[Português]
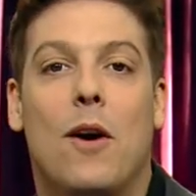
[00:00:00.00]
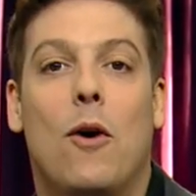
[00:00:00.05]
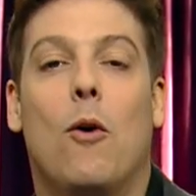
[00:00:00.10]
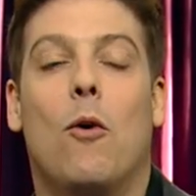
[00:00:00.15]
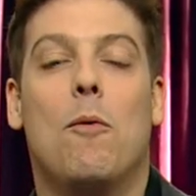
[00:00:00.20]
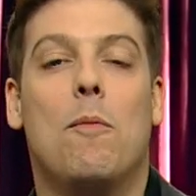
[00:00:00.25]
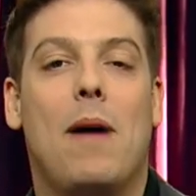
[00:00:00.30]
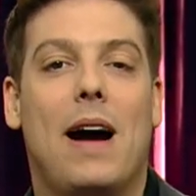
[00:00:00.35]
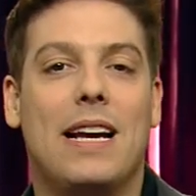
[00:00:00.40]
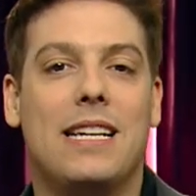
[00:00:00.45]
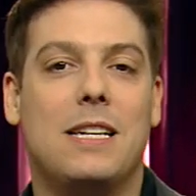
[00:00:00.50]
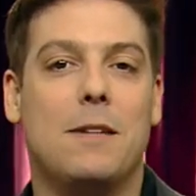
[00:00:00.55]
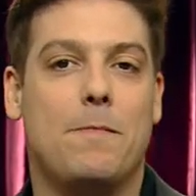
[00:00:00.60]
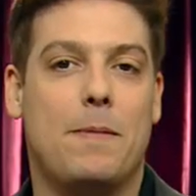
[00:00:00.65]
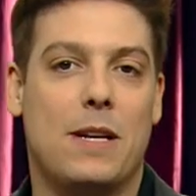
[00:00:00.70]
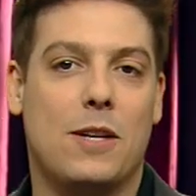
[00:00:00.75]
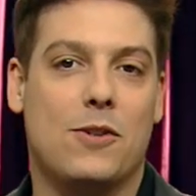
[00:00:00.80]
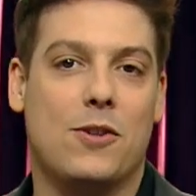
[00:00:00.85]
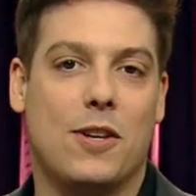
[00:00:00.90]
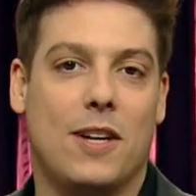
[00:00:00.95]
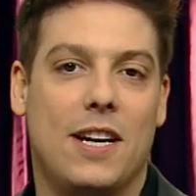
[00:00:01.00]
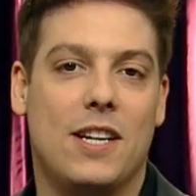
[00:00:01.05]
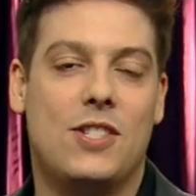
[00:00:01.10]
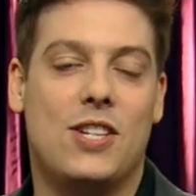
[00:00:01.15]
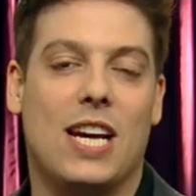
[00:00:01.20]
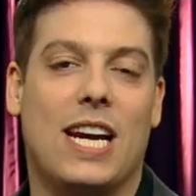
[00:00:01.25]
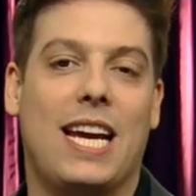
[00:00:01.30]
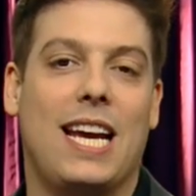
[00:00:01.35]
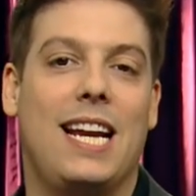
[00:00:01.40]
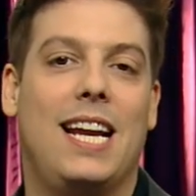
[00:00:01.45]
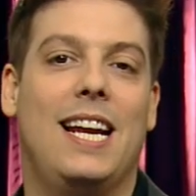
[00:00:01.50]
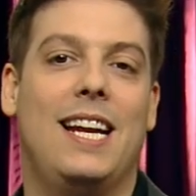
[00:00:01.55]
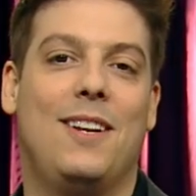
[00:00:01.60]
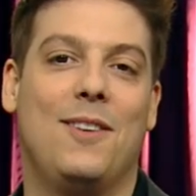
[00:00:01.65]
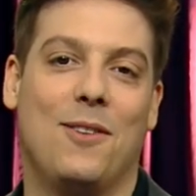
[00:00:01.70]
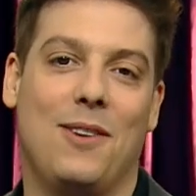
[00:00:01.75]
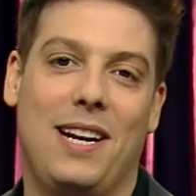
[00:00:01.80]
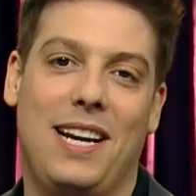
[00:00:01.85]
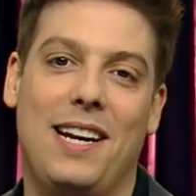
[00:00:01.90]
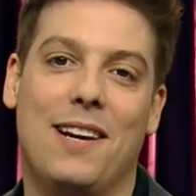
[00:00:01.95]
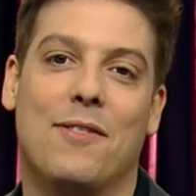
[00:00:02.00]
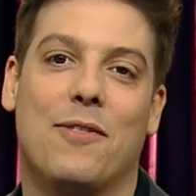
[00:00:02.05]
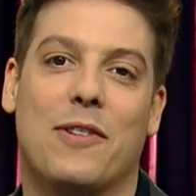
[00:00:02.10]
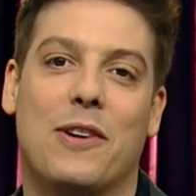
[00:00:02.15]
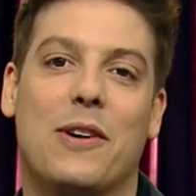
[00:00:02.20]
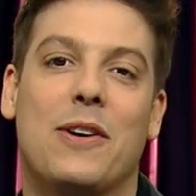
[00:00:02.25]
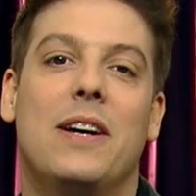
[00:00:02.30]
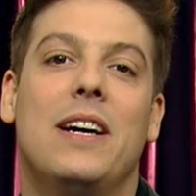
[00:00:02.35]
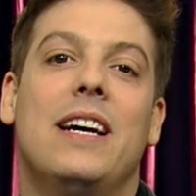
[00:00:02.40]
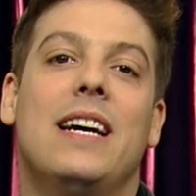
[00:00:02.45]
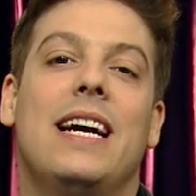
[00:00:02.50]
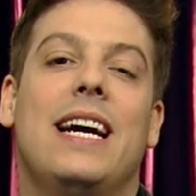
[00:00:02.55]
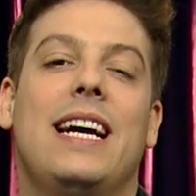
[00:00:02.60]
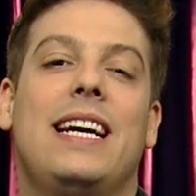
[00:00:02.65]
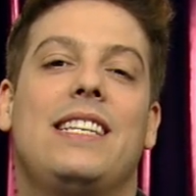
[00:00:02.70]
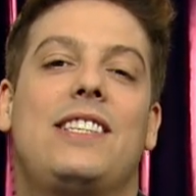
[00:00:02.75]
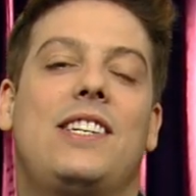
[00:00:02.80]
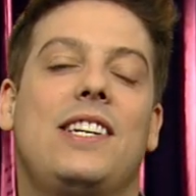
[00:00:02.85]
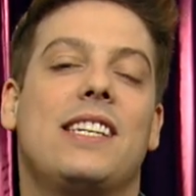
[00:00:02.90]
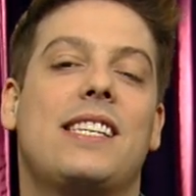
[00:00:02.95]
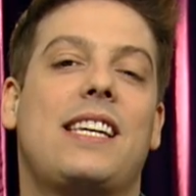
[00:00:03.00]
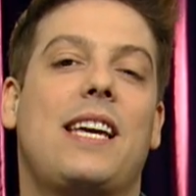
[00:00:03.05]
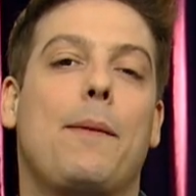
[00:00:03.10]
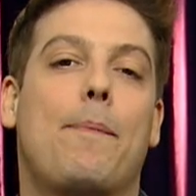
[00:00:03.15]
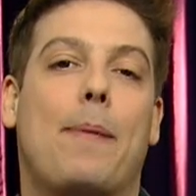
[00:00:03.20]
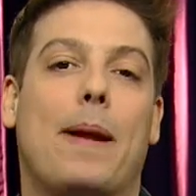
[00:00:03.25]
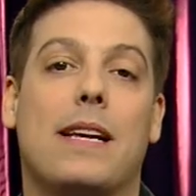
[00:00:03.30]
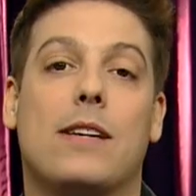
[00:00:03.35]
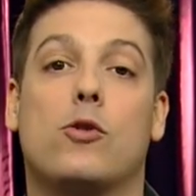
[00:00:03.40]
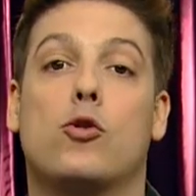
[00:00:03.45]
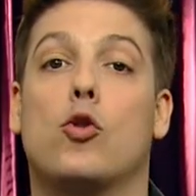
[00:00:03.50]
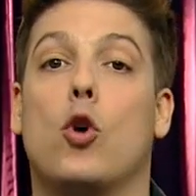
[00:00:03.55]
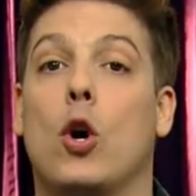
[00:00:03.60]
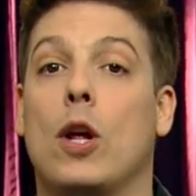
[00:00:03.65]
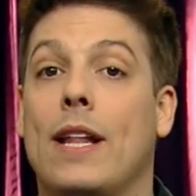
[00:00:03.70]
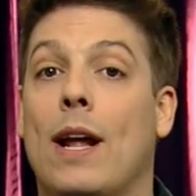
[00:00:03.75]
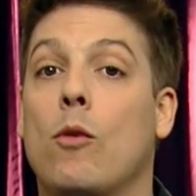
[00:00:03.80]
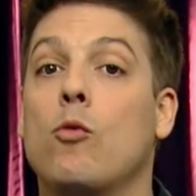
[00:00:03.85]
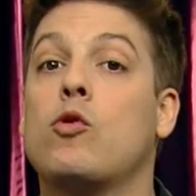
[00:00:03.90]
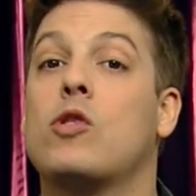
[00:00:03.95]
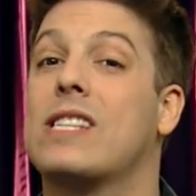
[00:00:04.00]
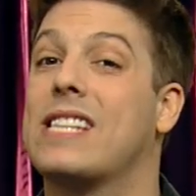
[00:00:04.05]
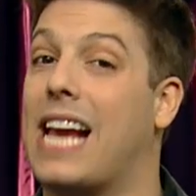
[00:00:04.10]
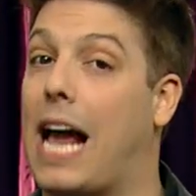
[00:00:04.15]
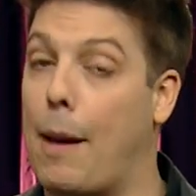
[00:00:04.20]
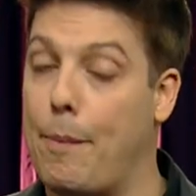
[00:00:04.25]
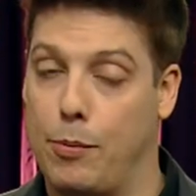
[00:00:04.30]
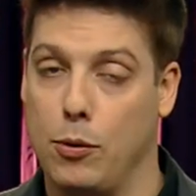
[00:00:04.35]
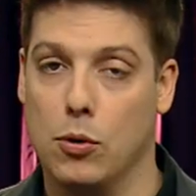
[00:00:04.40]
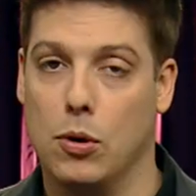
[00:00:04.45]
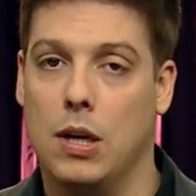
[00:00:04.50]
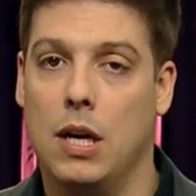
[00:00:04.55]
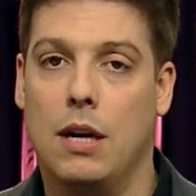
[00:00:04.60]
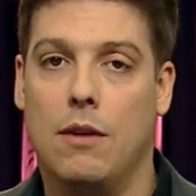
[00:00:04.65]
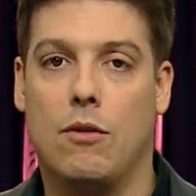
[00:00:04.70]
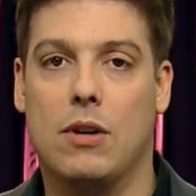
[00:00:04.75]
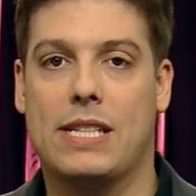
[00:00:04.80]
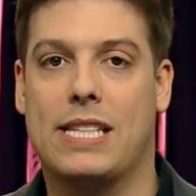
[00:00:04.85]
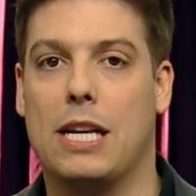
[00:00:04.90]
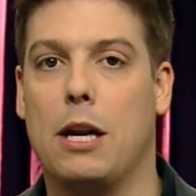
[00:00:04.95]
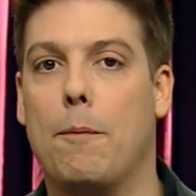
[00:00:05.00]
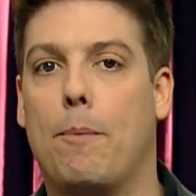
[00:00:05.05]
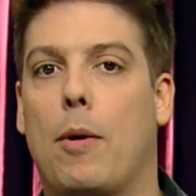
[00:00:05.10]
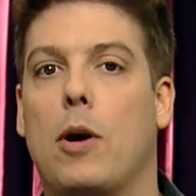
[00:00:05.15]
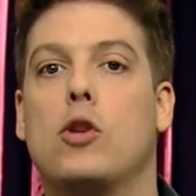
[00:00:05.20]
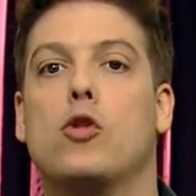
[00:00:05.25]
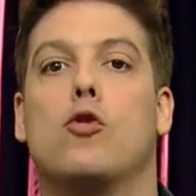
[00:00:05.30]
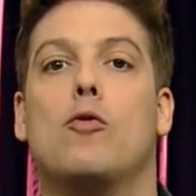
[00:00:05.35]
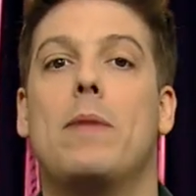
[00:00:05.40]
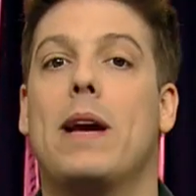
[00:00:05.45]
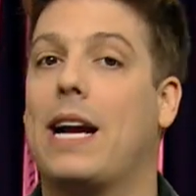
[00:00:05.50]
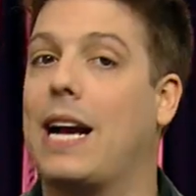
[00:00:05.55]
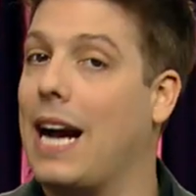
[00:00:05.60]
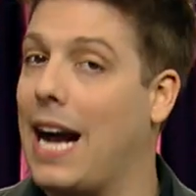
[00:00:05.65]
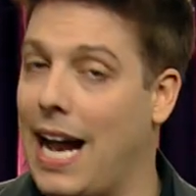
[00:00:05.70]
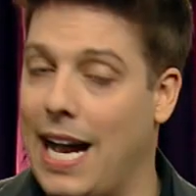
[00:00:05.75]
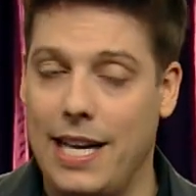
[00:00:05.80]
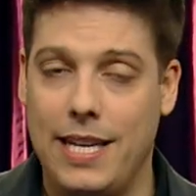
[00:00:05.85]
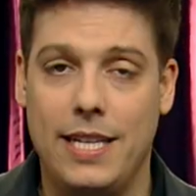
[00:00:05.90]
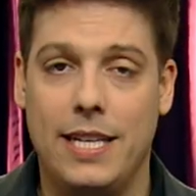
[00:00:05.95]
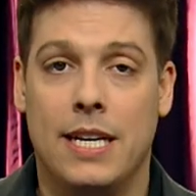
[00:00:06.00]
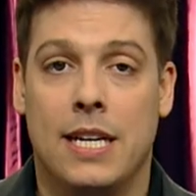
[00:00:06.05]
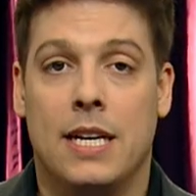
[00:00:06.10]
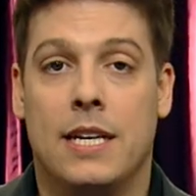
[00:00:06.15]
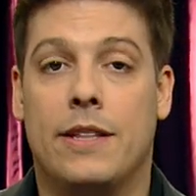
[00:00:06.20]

O mais impressionante é que ele, no livro diz que para se tornar um sábio, você não pode comer carne,